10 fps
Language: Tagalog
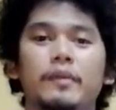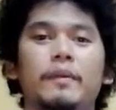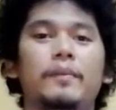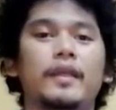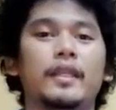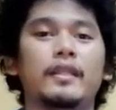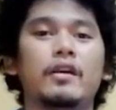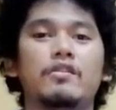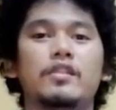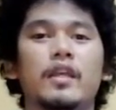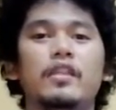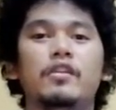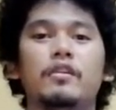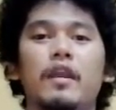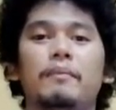ipapakita ko sa
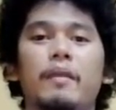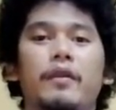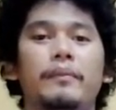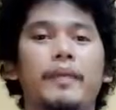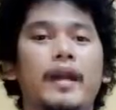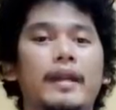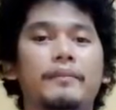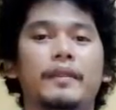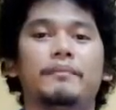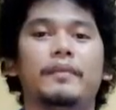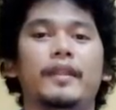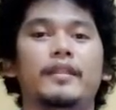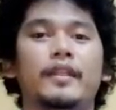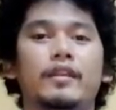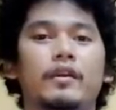inyo ang power backup ng
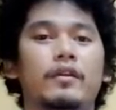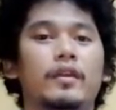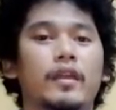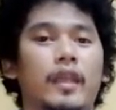partner ko